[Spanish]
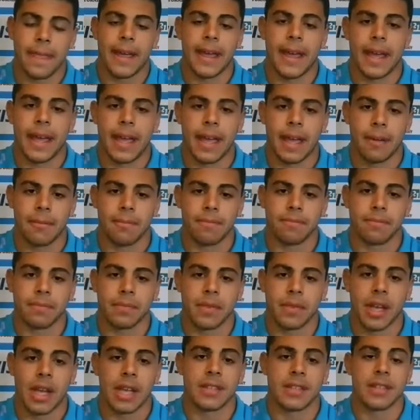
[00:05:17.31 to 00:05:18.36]
que
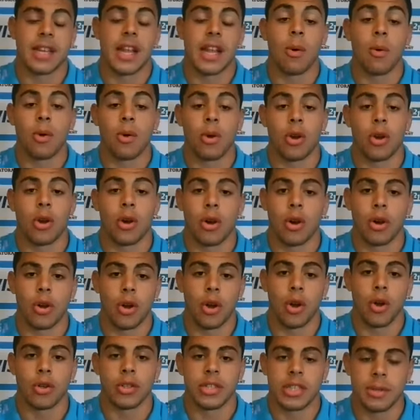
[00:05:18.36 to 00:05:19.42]
ese laburo
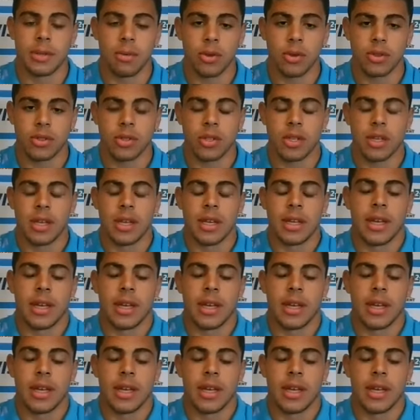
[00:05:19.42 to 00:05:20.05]
no lo hicimos.